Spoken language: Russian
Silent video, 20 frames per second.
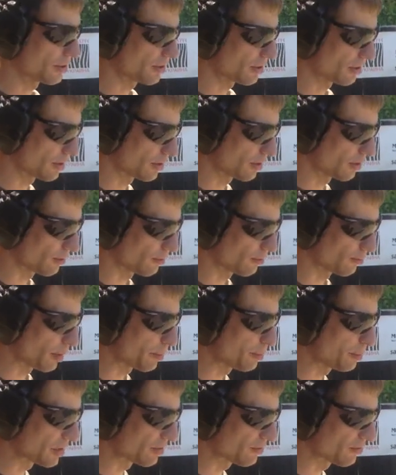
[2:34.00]
э, в
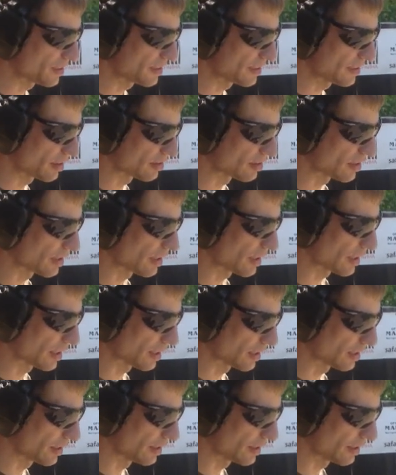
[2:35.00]
момент выстрела, да,
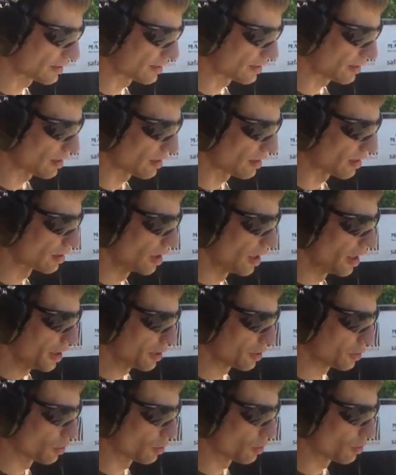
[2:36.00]
когда я стрелял,
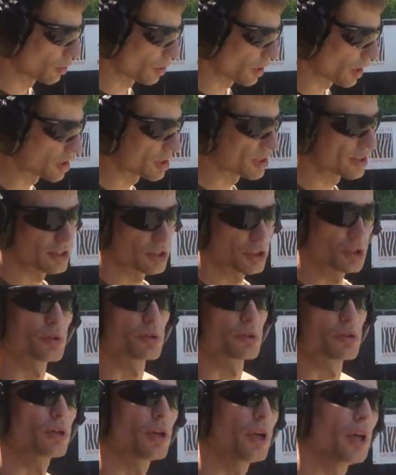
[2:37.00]
то кажется,
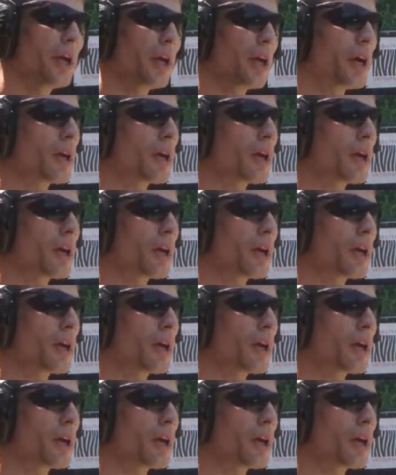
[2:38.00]
что